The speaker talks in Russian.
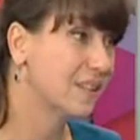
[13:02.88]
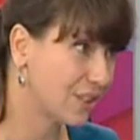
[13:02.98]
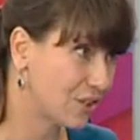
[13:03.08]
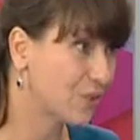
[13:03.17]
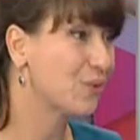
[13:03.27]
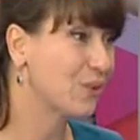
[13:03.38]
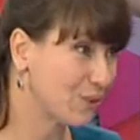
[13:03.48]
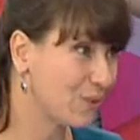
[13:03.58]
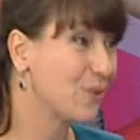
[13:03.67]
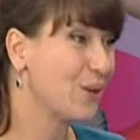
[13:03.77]
Значит, э,
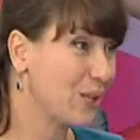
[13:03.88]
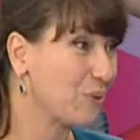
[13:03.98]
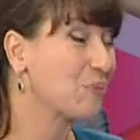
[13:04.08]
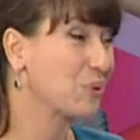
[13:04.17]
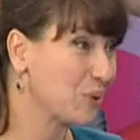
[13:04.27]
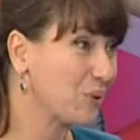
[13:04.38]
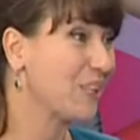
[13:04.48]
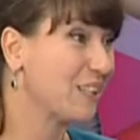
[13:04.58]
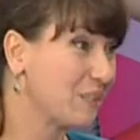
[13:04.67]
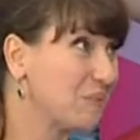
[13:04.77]
я думаю, что,
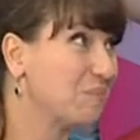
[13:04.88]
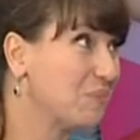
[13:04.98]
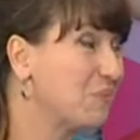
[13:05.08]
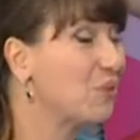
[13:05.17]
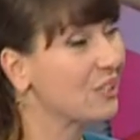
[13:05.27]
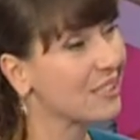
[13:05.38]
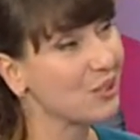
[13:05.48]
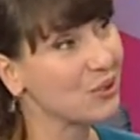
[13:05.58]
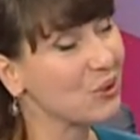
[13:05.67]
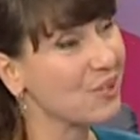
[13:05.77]
э, вот,
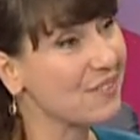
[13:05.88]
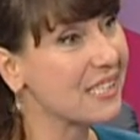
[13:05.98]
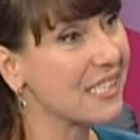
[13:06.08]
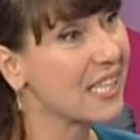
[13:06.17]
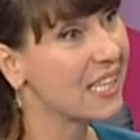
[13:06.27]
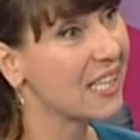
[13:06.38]
э, что называется,